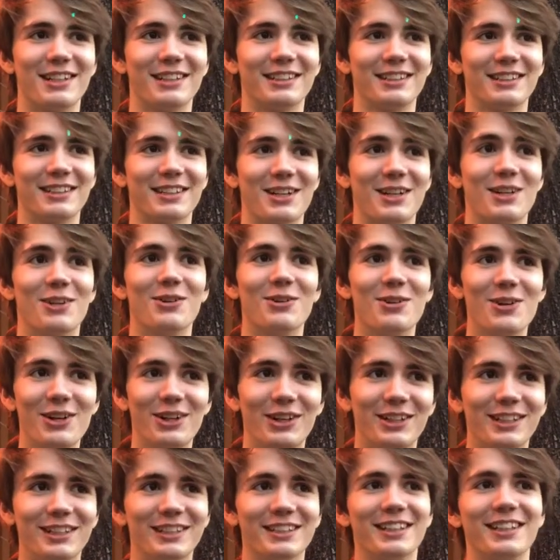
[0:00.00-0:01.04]
Она такая,
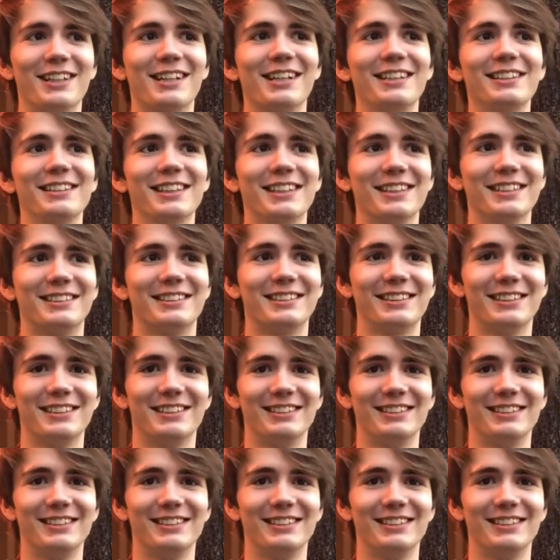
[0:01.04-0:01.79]
о, наконец-то,